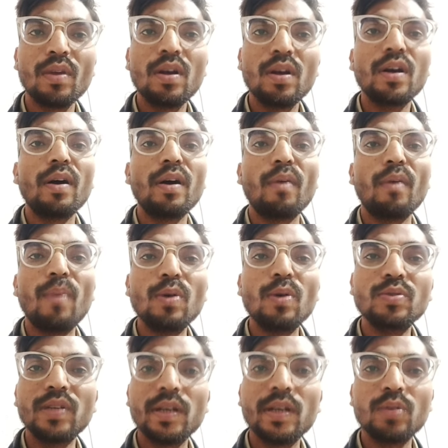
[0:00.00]
और बहुत
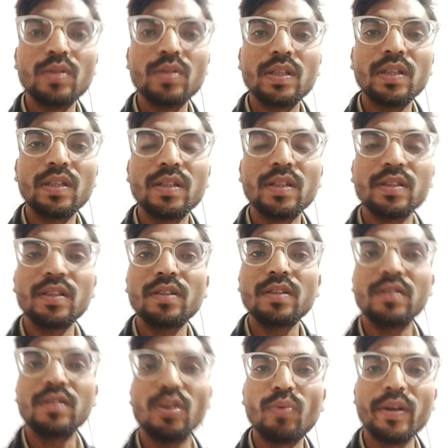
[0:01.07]
जगह तो इसकी नर्सरी
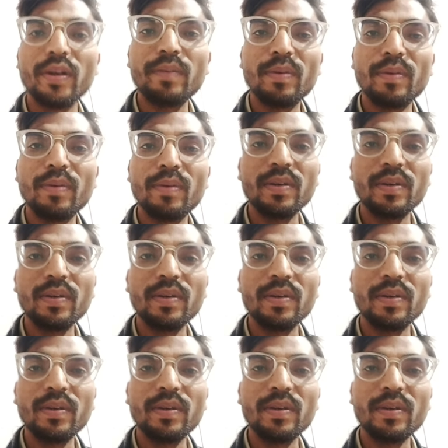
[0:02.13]
जनवरी में भी